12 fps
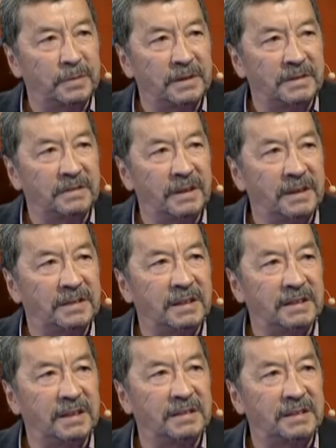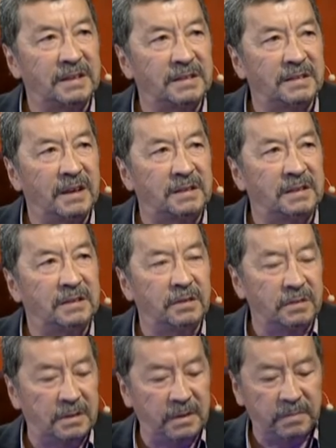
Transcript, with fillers: называли. Это детский сад идет.